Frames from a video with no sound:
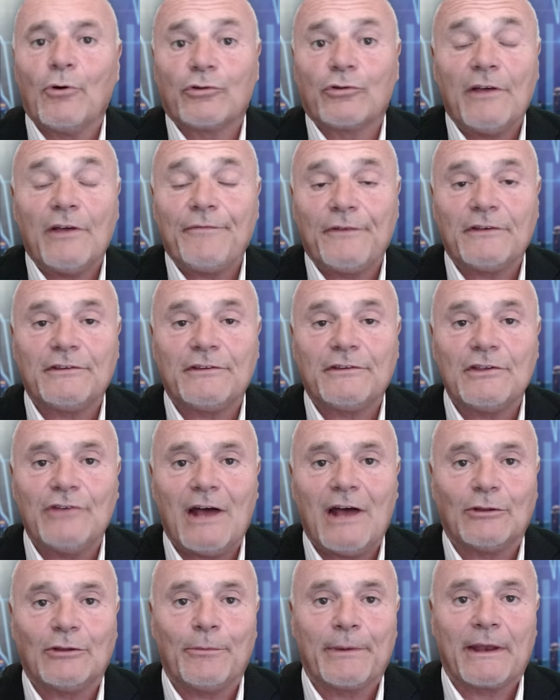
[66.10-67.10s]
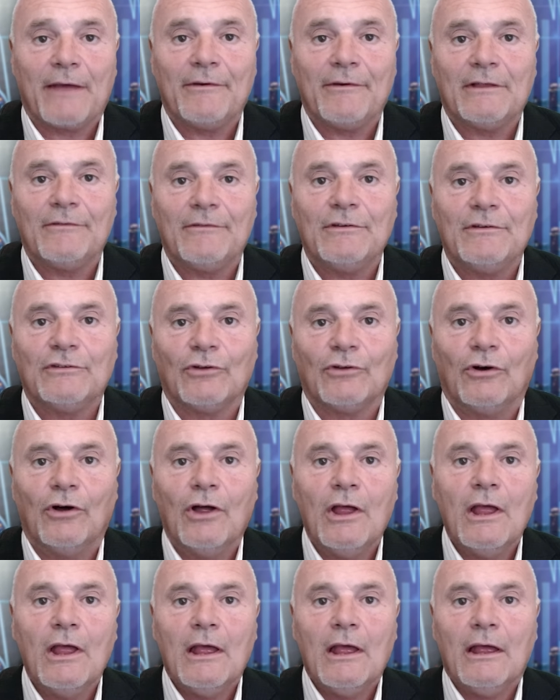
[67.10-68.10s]
la borsa ha festeggiato perché avete
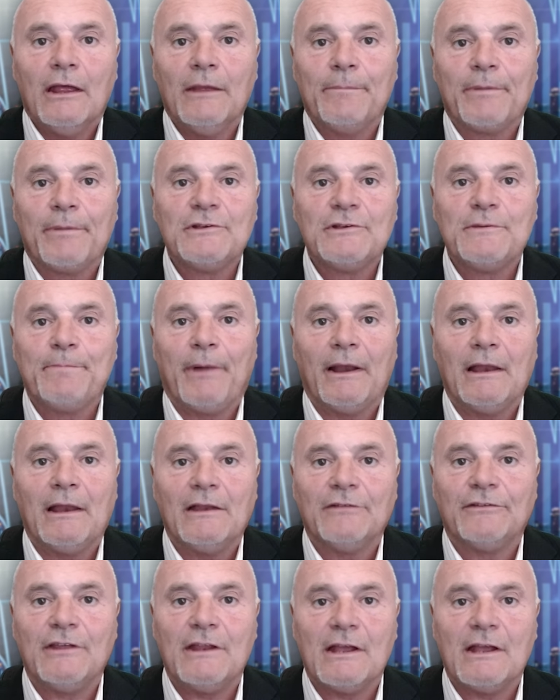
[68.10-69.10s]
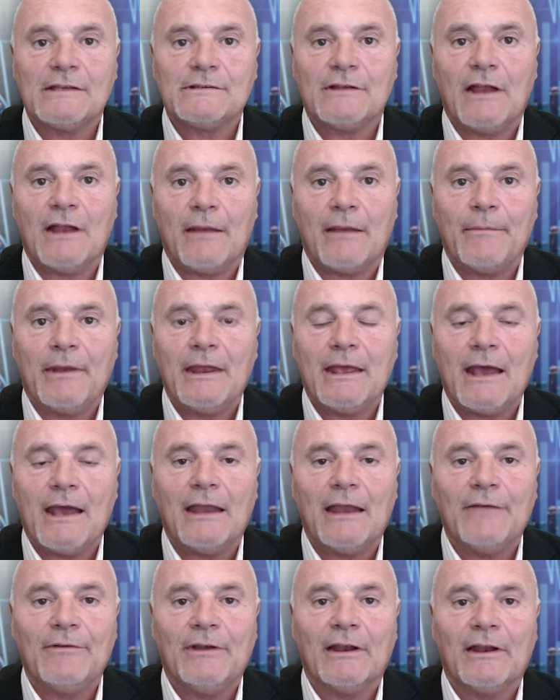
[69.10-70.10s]
visto i principali listini azionari
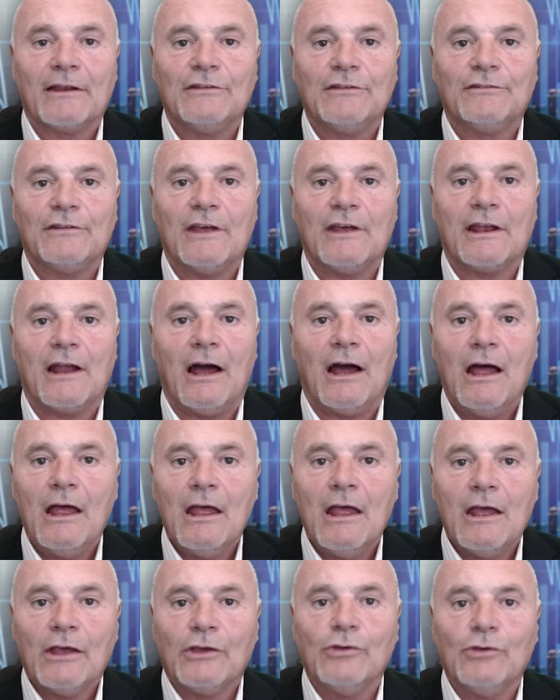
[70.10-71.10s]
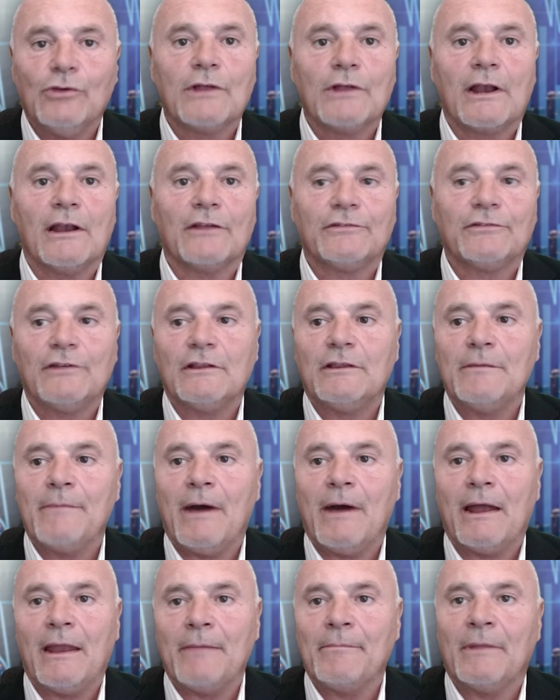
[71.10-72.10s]
americani venerdì sera chiudere la
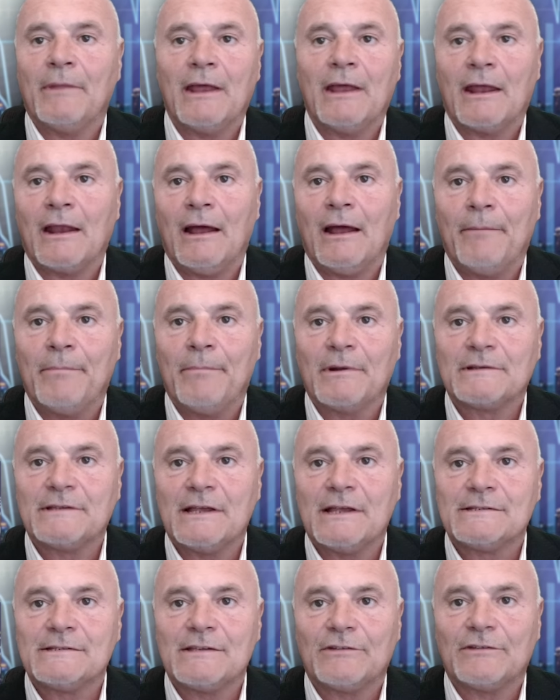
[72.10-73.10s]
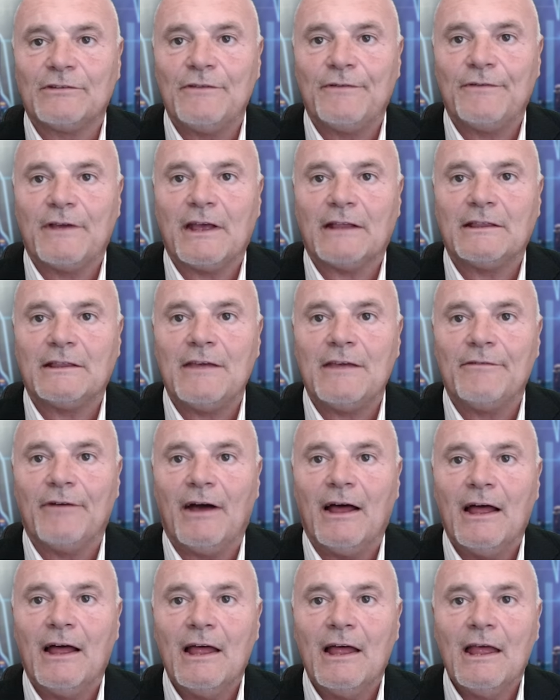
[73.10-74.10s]
settimana in maniera abbastanza
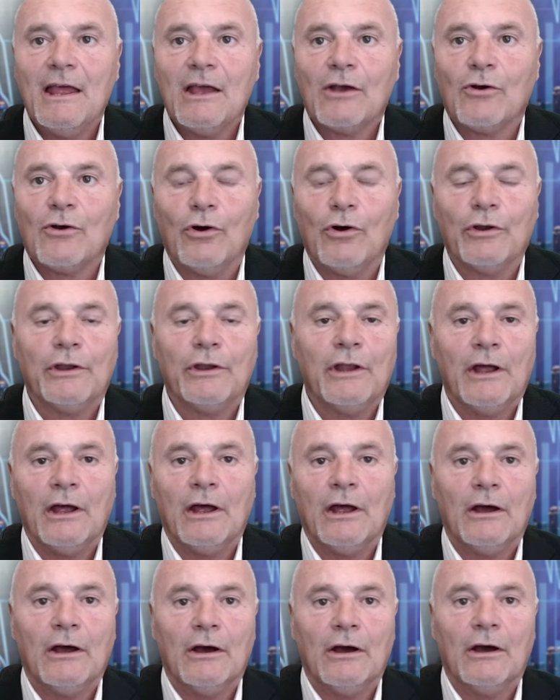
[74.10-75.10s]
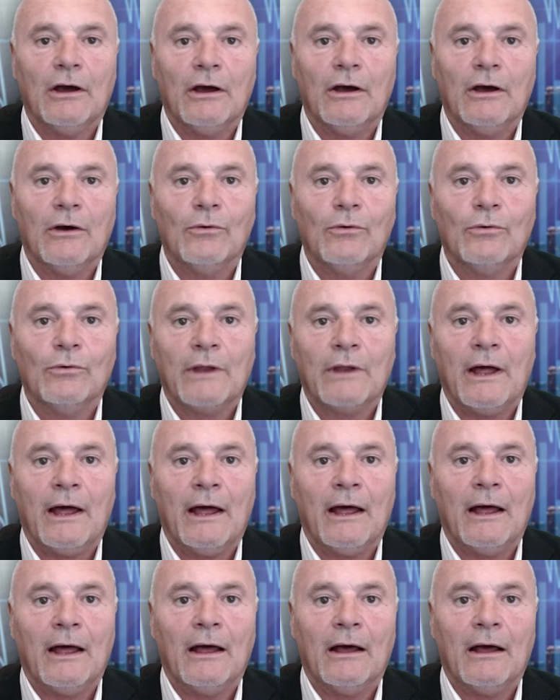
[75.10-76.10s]
significativa con eh,
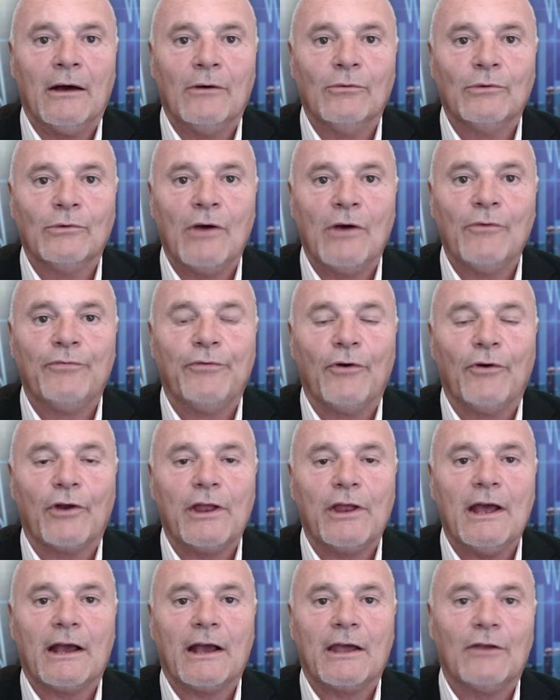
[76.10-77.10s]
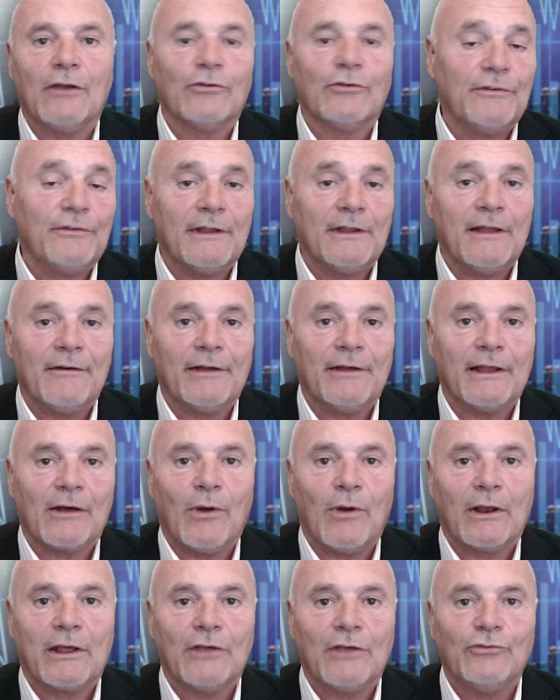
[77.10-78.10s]
una, un'euforia che non si vedeva da
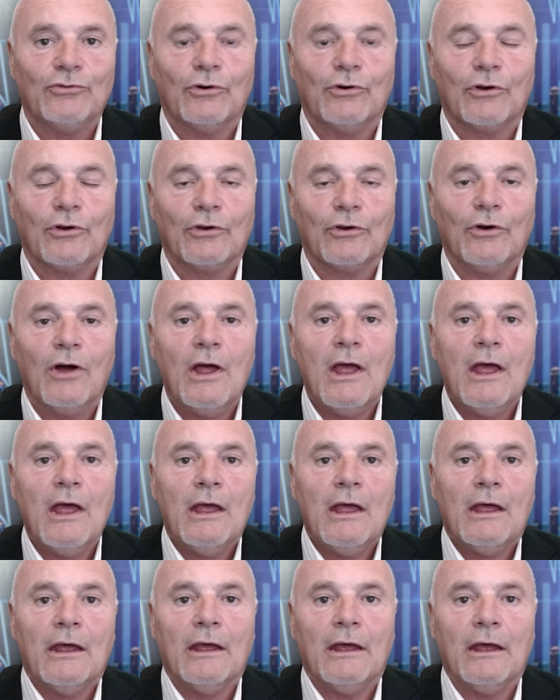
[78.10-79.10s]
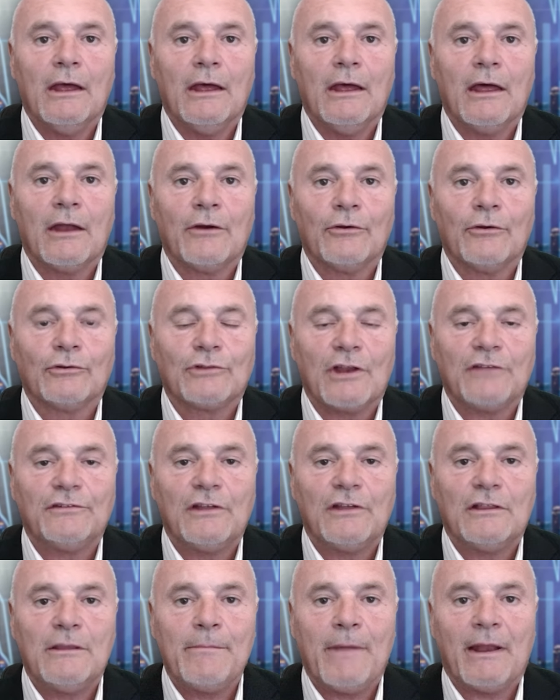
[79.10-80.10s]
qualche giorno. Eh, erano tre
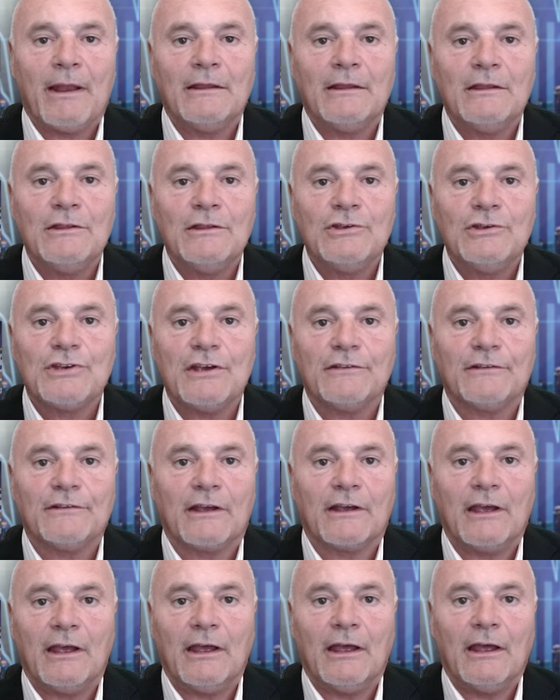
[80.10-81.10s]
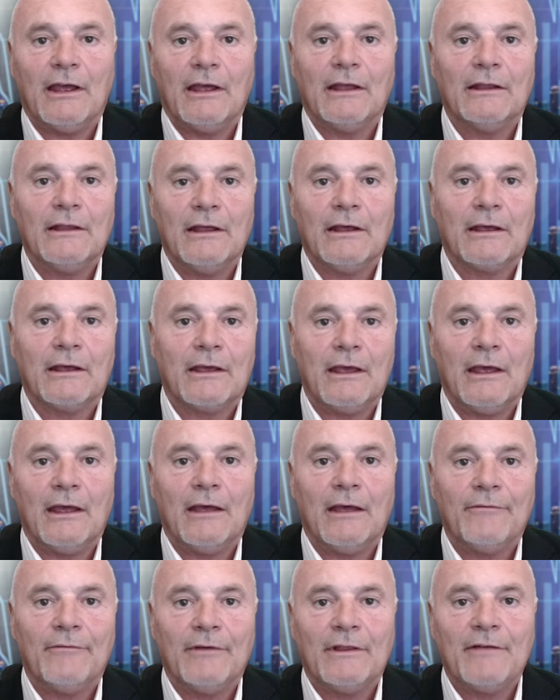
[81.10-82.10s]
settimane di discesa che,
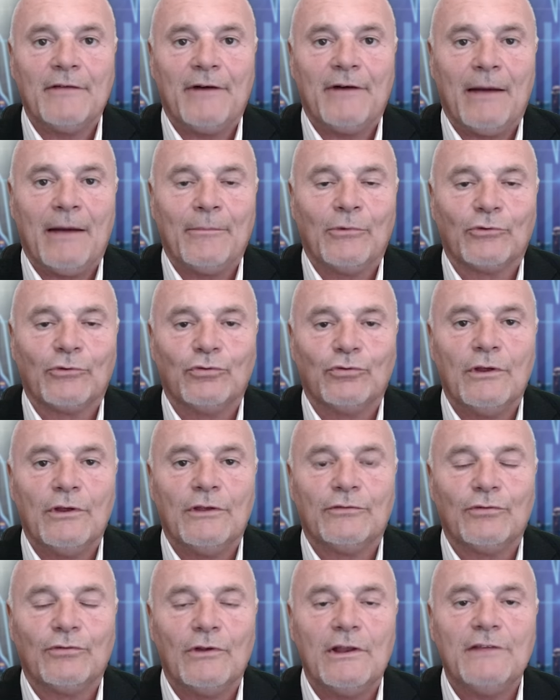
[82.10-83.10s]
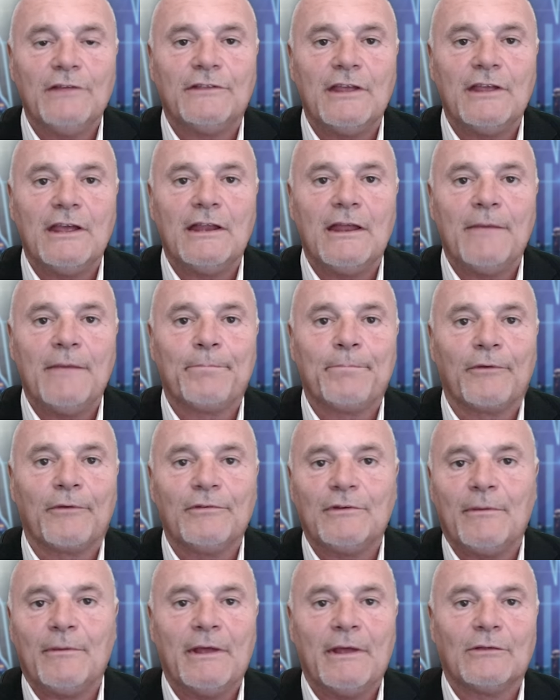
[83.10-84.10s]
che vedevamo sui, sui listini,
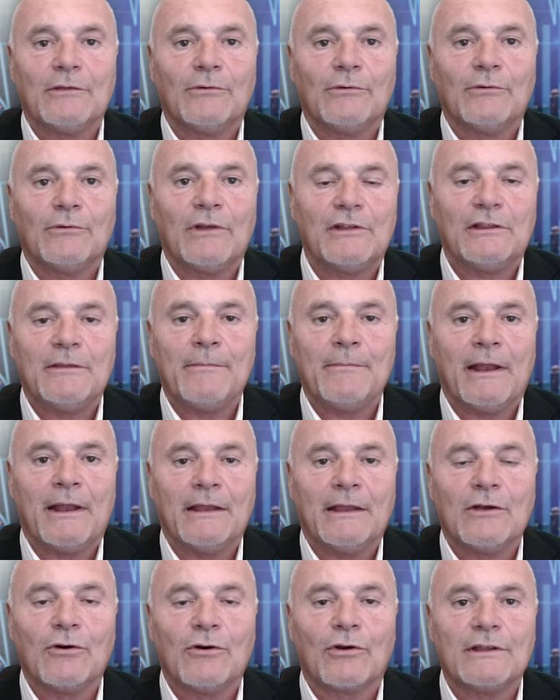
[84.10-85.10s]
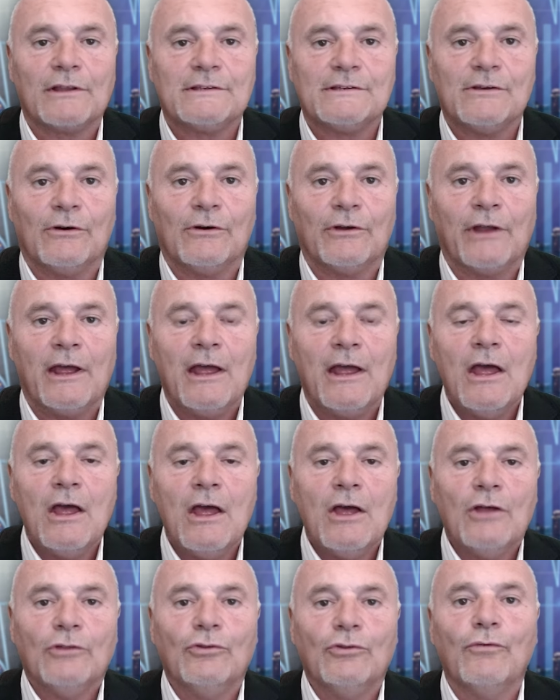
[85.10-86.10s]
improvvisamente una settimana di correzione
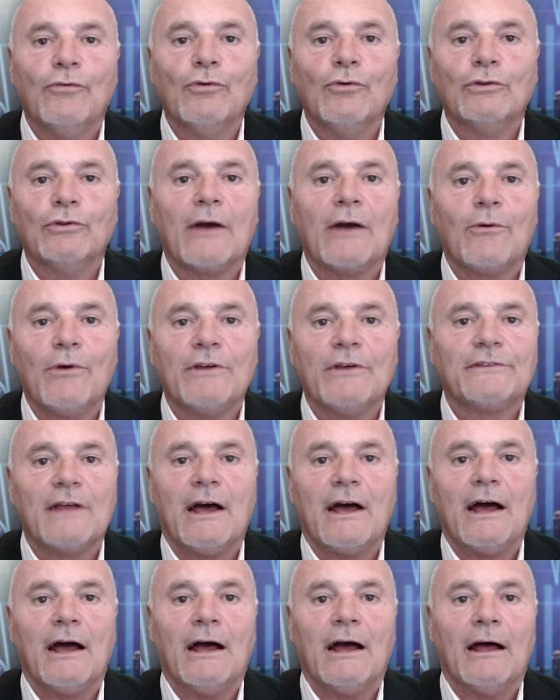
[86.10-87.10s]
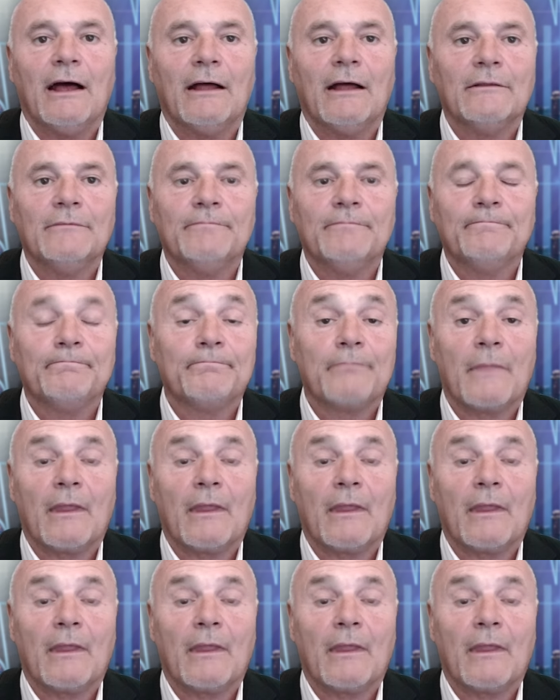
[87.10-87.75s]
dovuta a questa